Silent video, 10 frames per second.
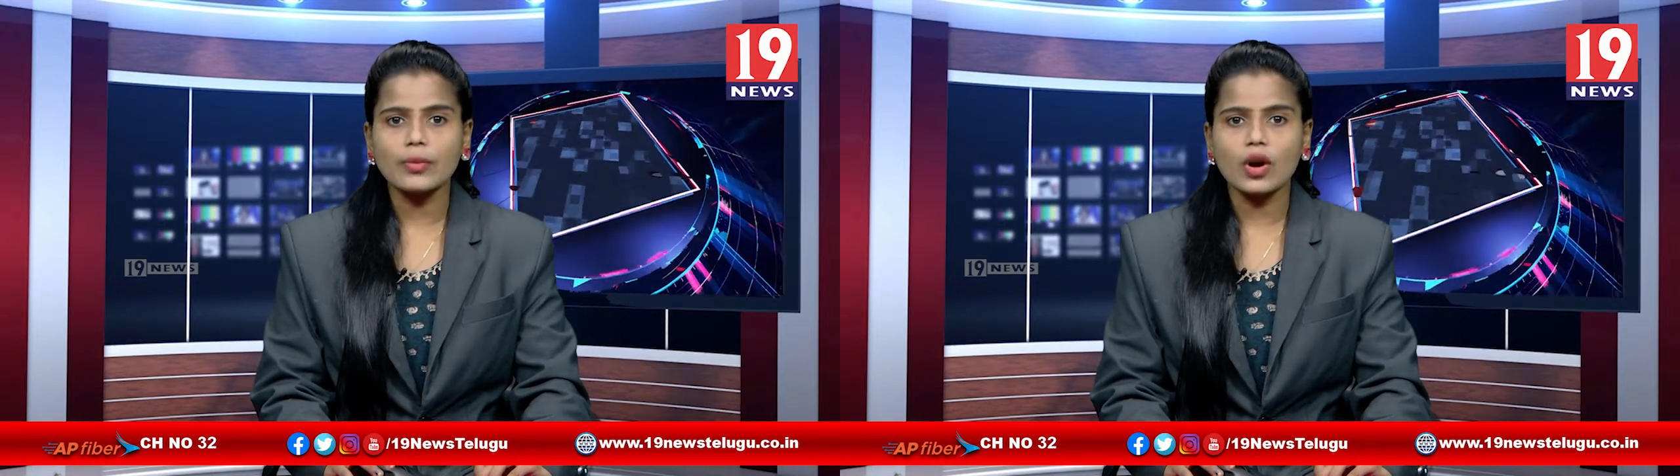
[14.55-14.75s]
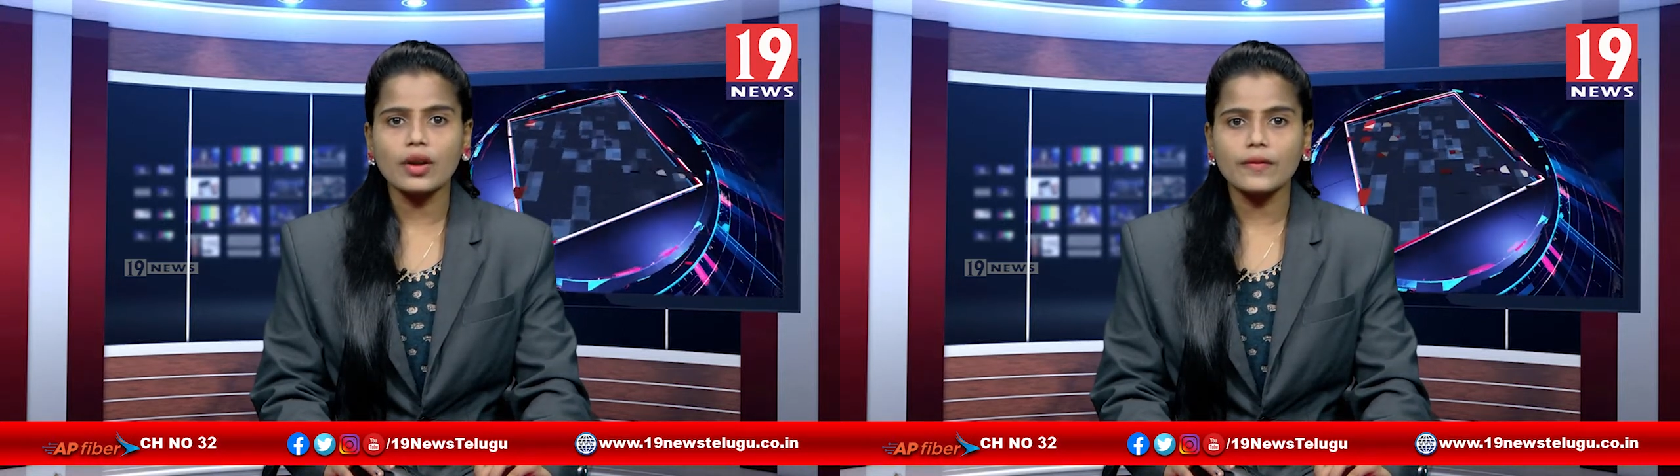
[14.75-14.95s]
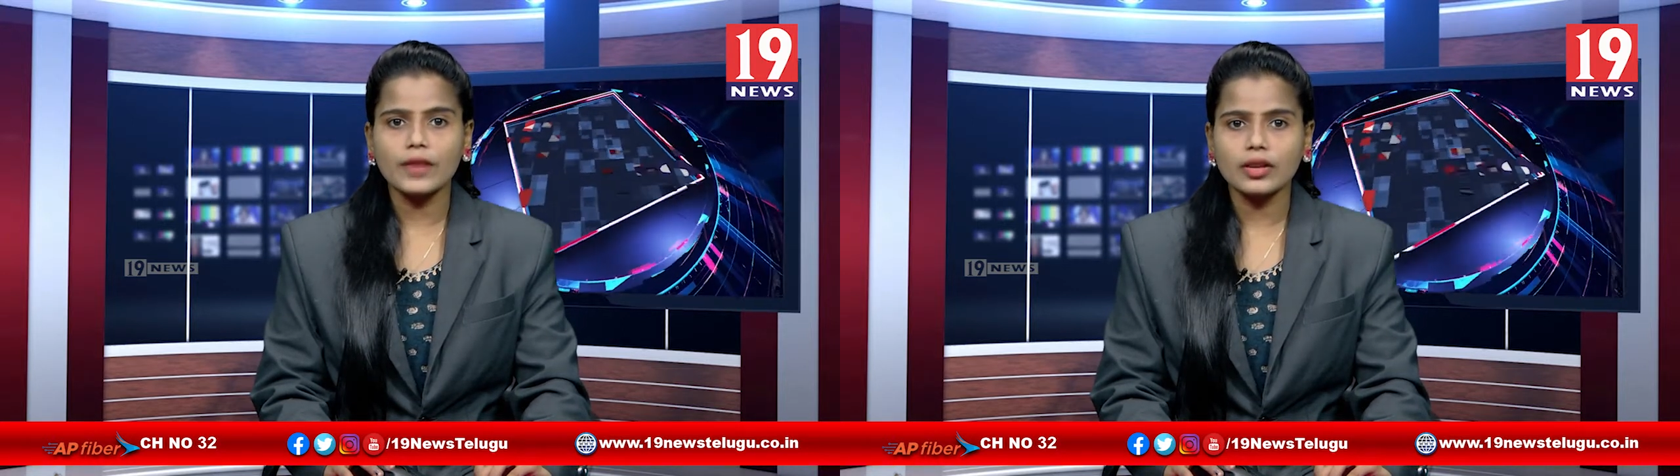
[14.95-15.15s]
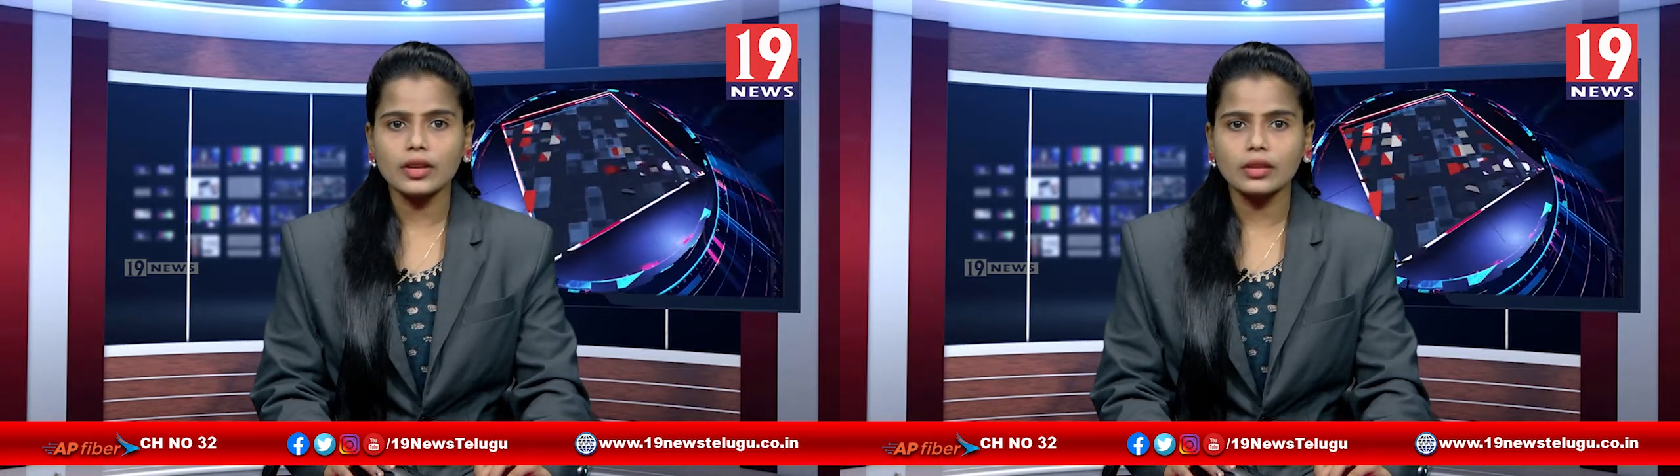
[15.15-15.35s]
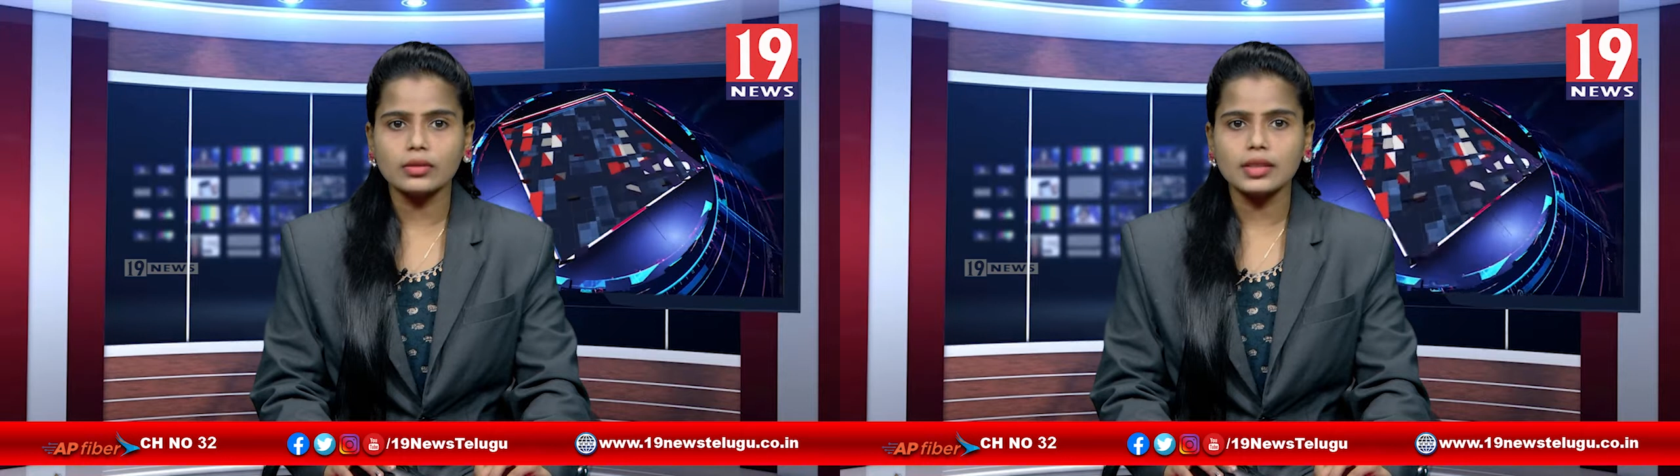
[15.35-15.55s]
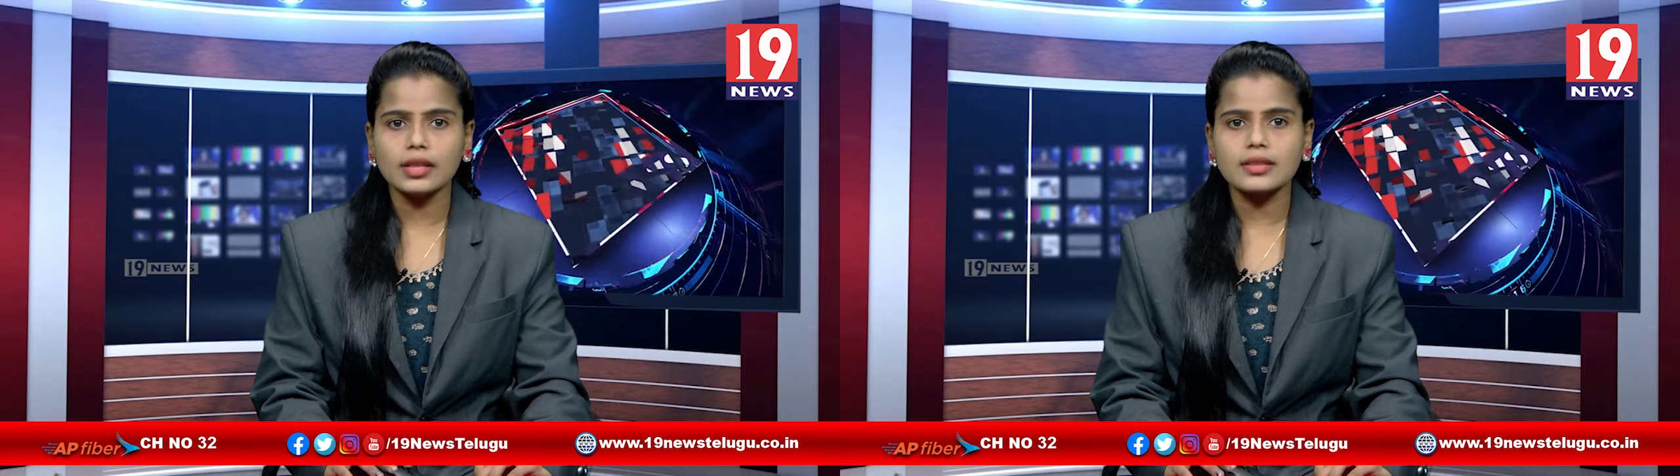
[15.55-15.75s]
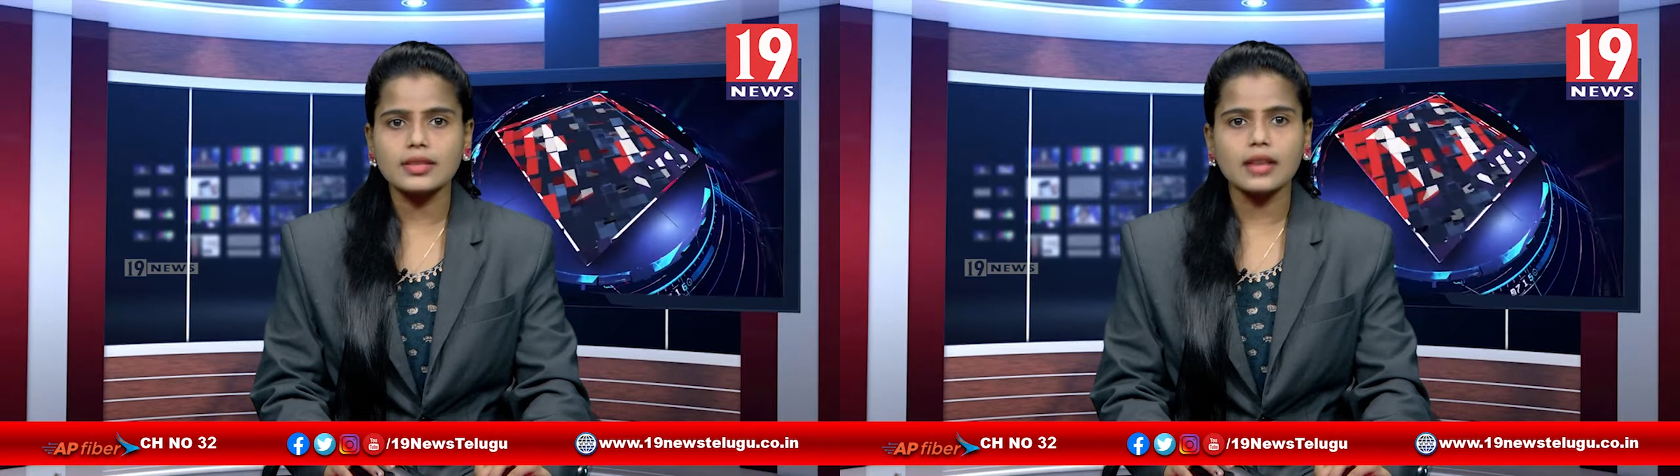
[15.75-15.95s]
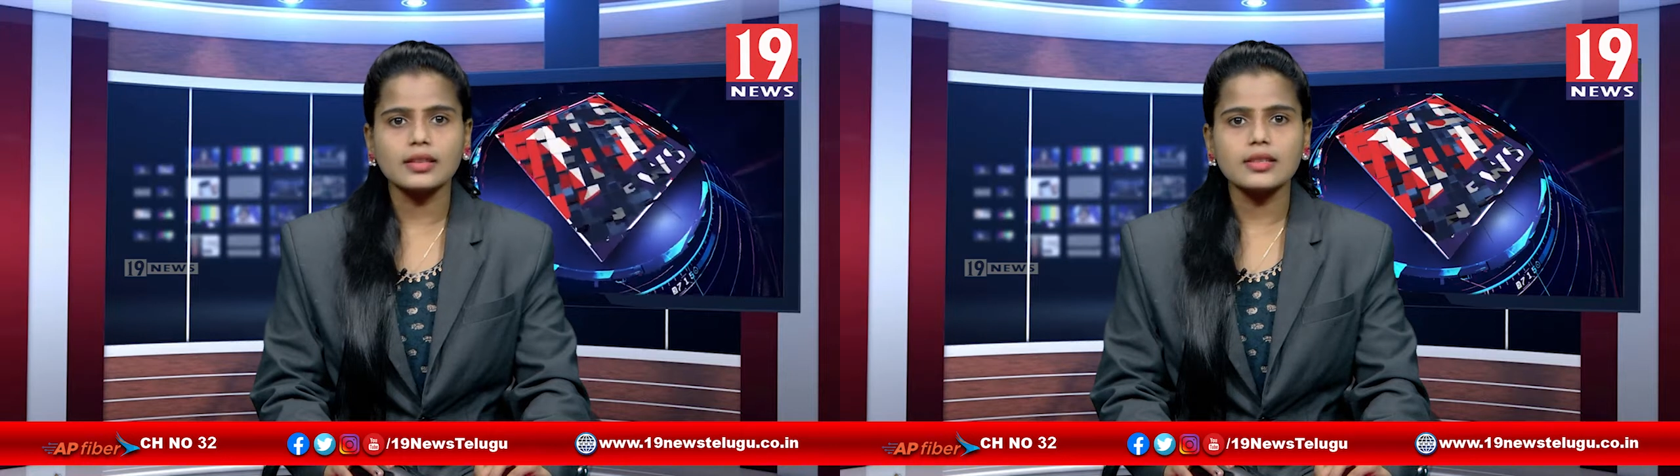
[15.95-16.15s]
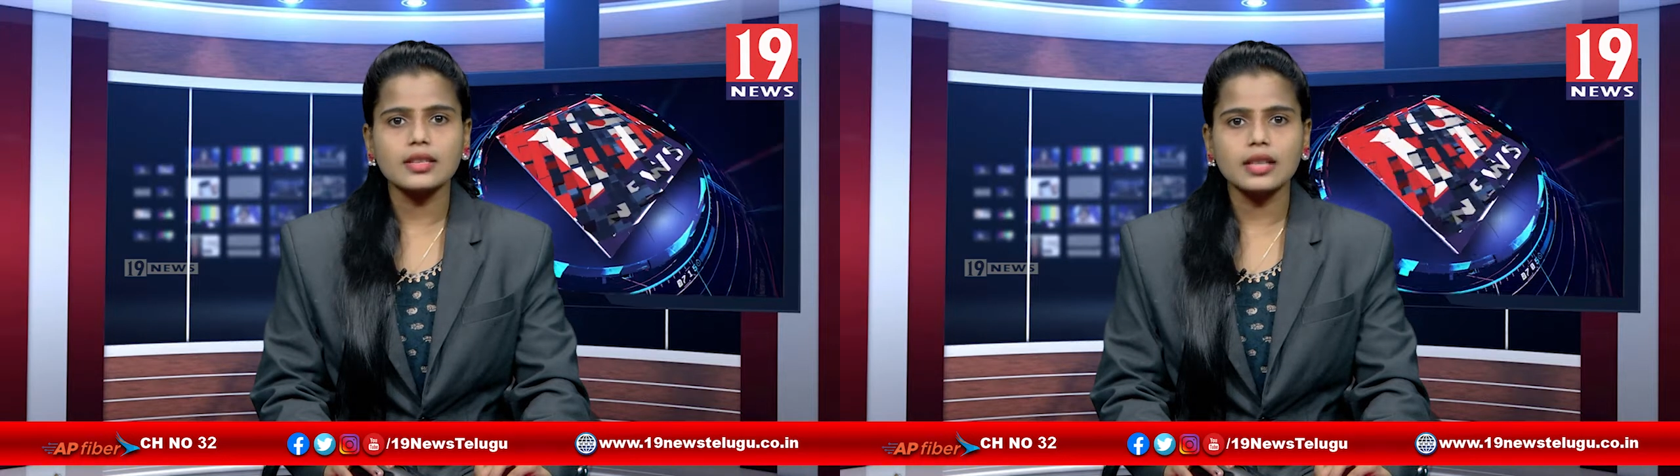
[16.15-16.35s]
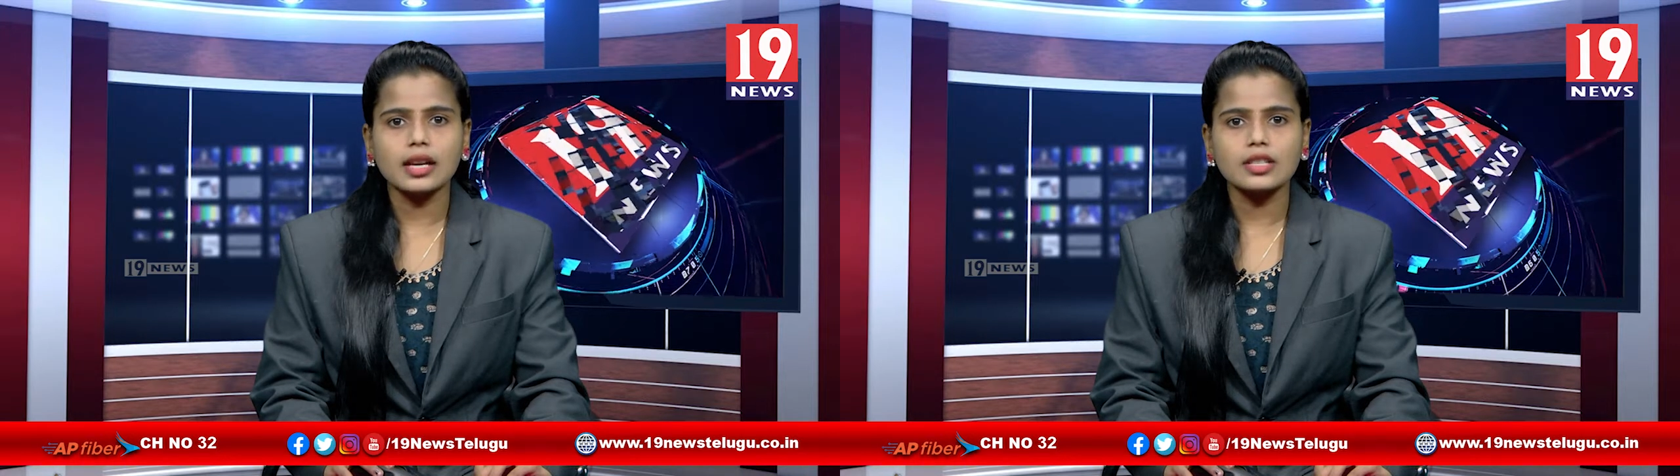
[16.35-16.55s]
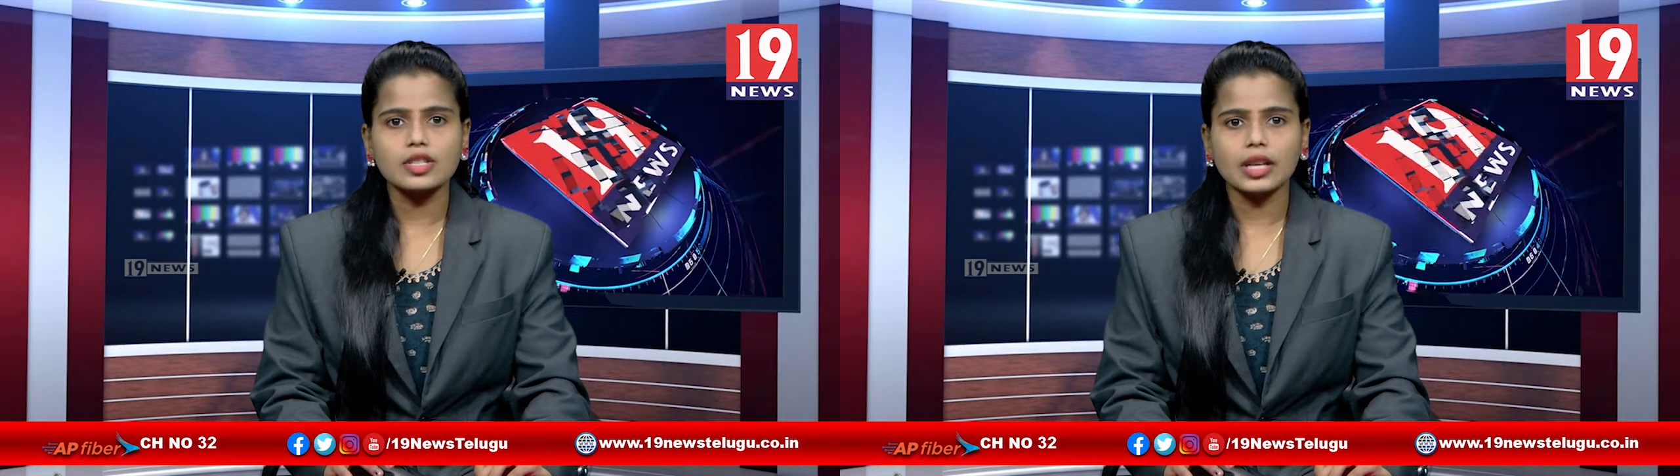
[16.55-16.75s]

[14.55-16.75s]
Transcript: మొహరం వేడుకలు ఇలా సాదాసీదాగా